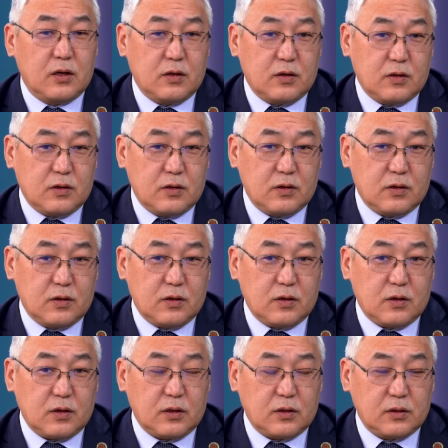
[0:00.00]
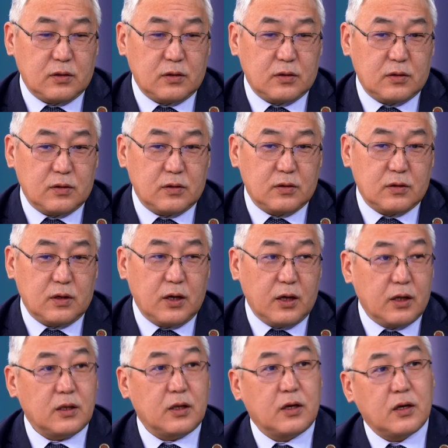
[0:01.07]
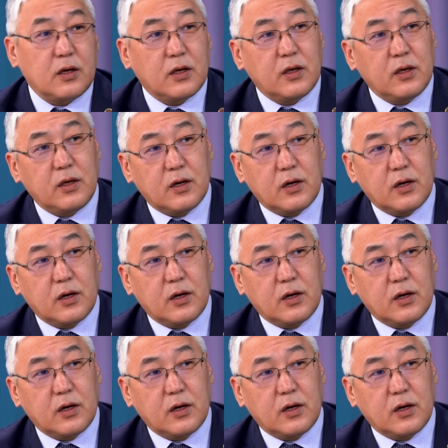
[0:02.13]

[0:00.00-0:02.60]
э, Лена и